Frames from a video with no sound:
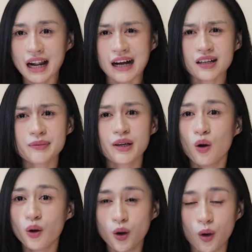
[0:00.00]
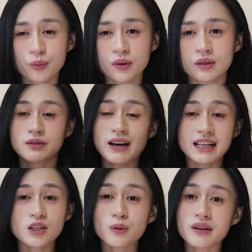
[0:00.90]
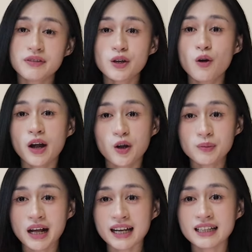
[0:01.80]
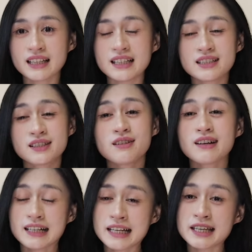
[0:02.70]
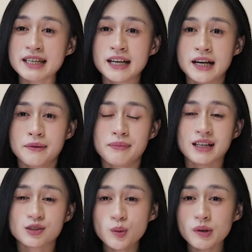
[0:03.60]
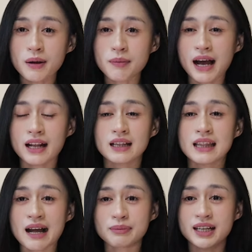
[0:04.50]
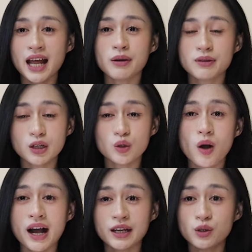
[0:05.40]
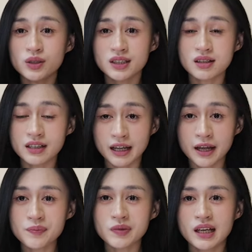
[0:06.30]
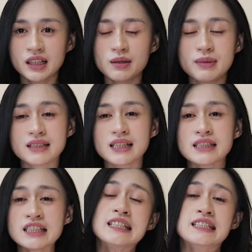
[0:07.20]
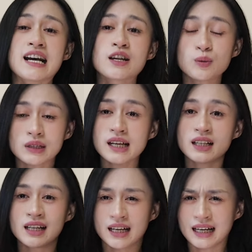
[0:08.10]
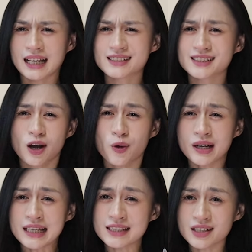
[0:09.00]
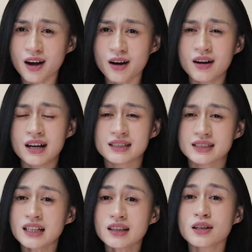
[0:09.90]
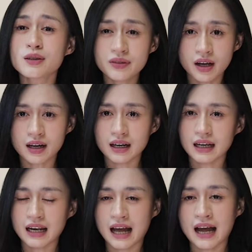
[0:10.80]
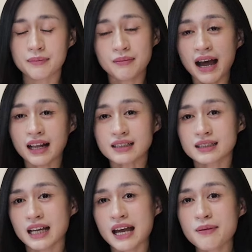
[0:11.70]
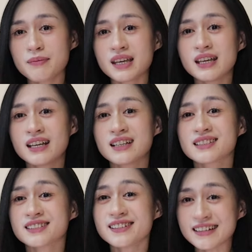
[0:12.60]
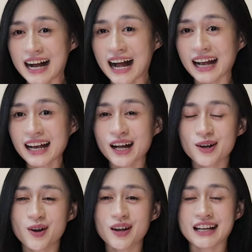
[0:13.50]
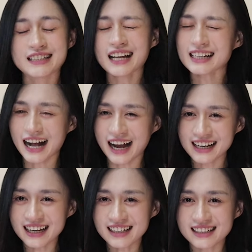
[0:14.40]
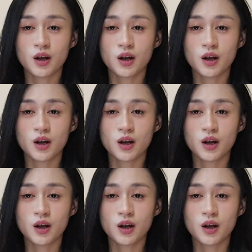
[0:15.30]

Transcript: lắng bị hồi hộp và trong cái video ngày hôm nay thì trước khi mà giúp các bạn làm thế nào để vượt qua cái nỗi sợ đấy ấy, thì mình sẽ chỉ ra đầu tiên là 6 lý do dẫn tới việc là bạn sẽ bị sợ gái hay còn gọi là nhát gái đấy.